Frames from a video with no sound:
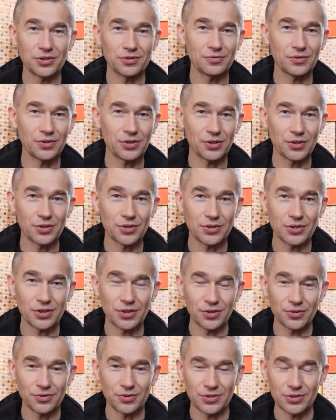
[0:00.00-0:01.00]
Nowy Rok,
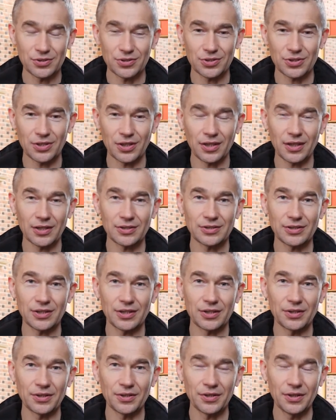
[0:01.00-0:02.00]
czyli on jest 14.
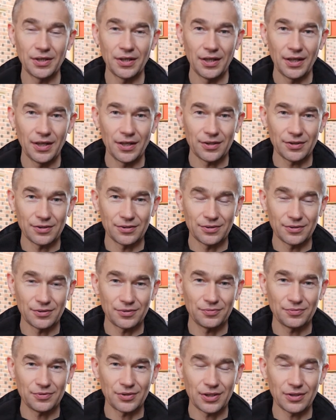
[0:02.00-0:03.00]
E,
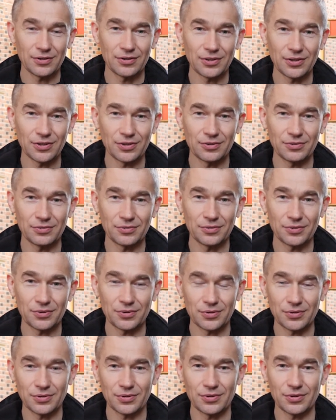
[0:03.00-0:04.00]
wtedy
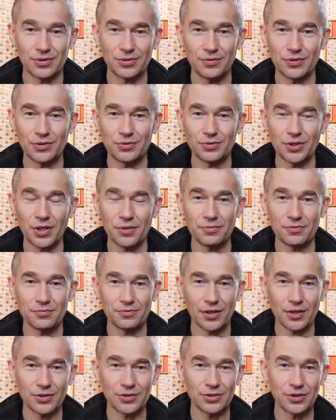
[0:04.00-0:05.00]
e, świętujemy
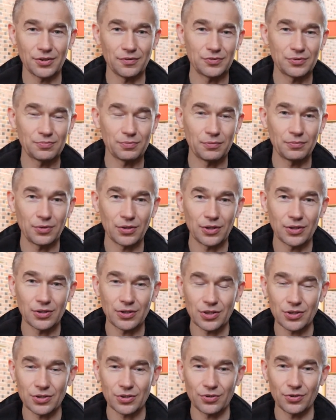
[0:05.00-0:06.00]
właśnie wspomnienie
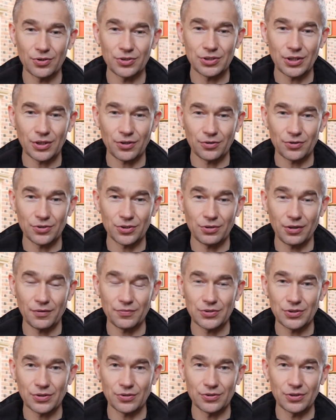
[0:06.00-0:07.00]
też Ojca Kościoła
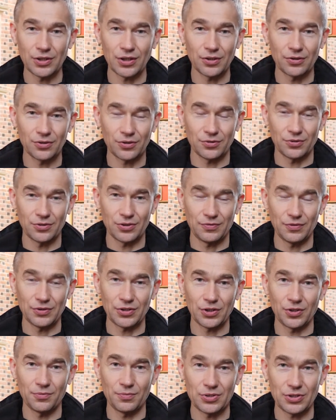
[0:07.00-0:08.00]
Wschodniego,
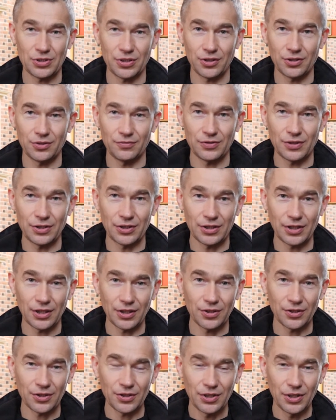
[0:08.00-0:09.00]
świętego Bozelego
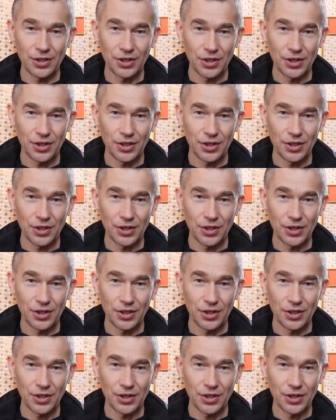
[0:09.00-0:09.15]
Wielkiego,